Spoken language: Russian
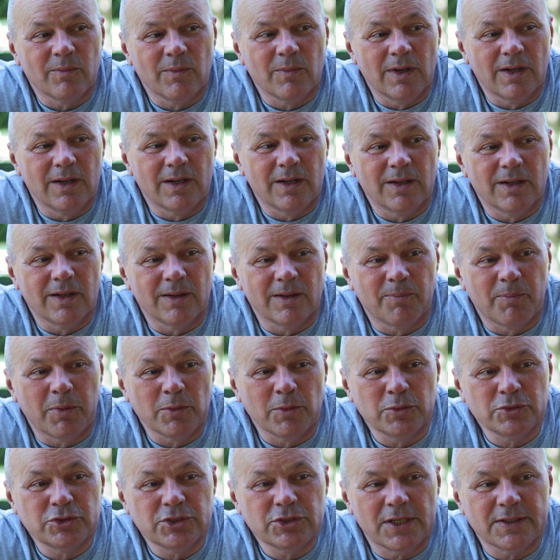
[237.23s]
э,
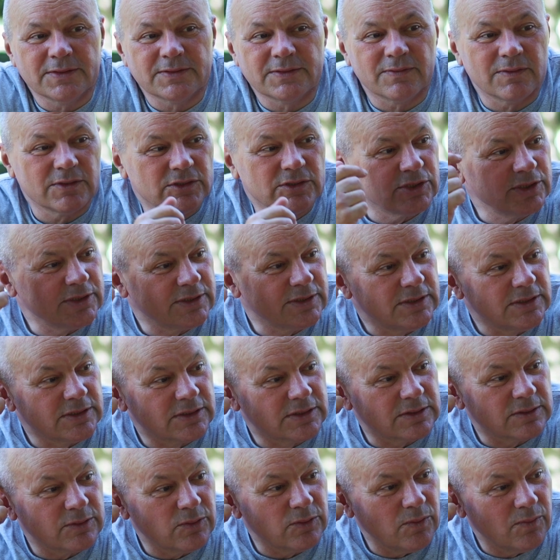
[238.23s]
получает в своей жизни
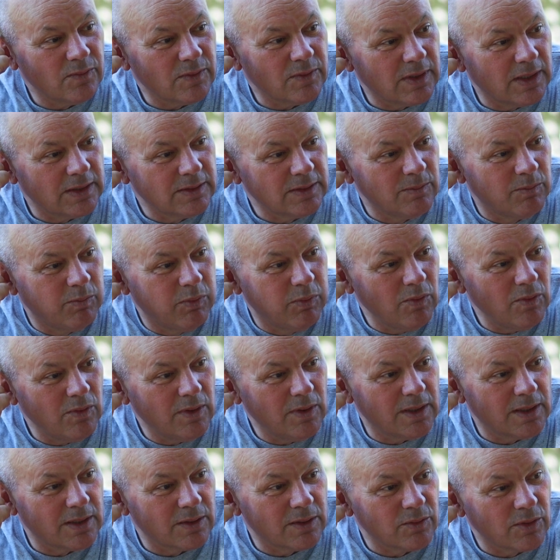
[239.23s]
слово от
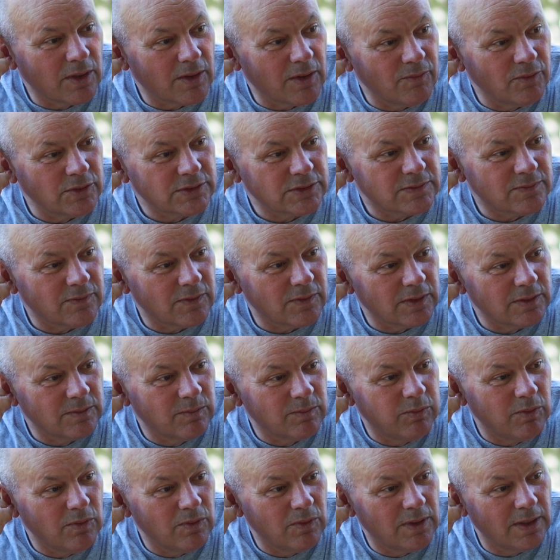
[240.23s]
Бога, руководство от
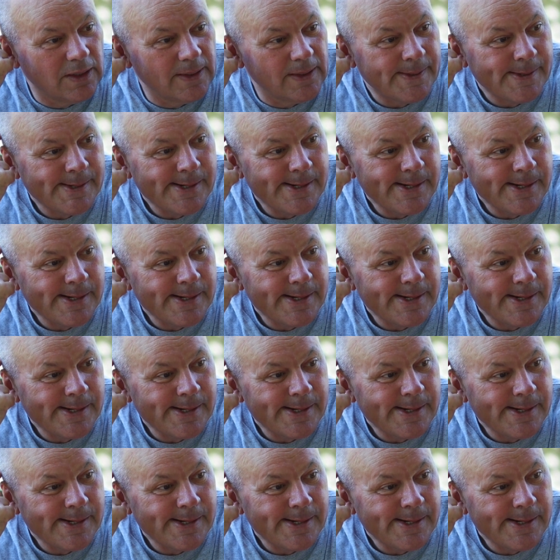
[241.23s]
Бога,